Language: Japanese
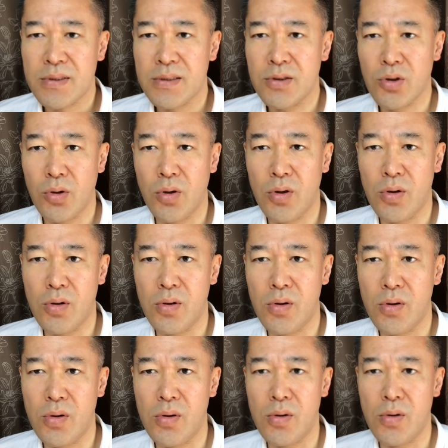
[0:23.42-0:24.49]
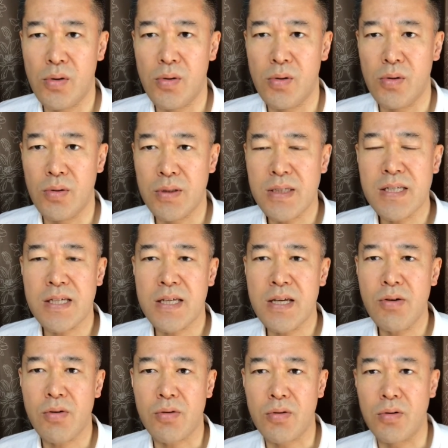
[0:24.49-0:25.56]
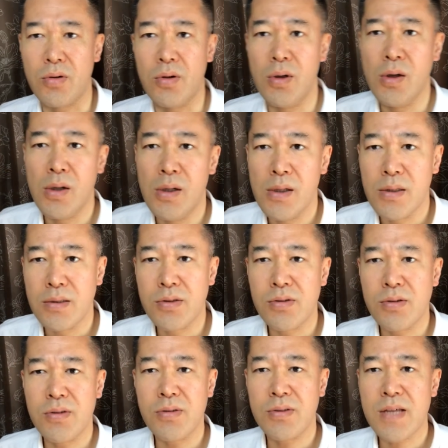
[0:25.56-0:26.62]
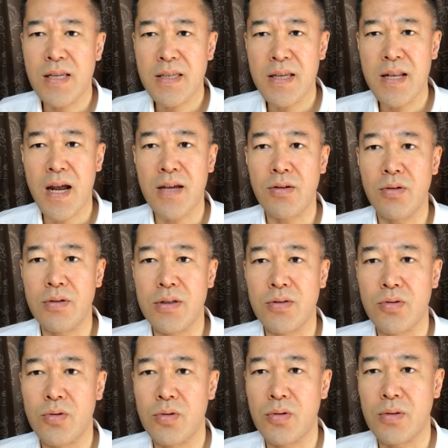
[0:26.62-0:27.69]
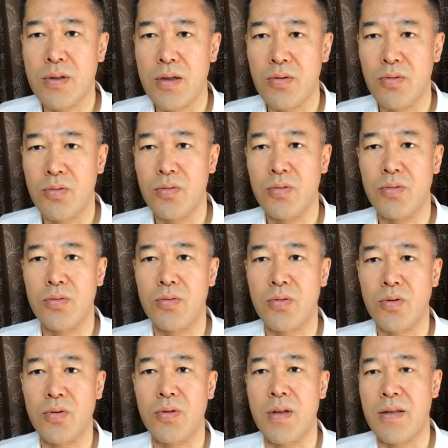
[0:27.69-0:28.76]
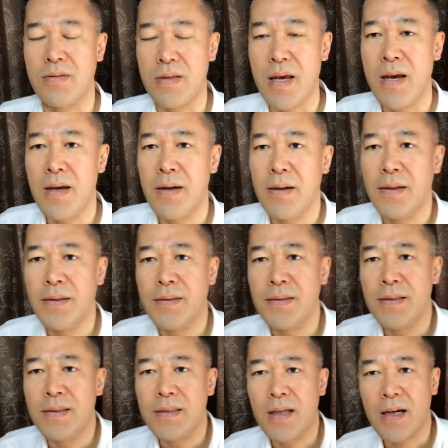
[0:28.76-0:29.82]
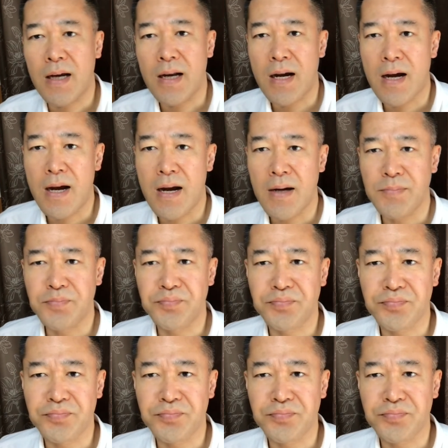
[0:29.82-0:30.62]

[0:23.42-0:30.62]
その意識をこう集中させないようにするっていうことですねだから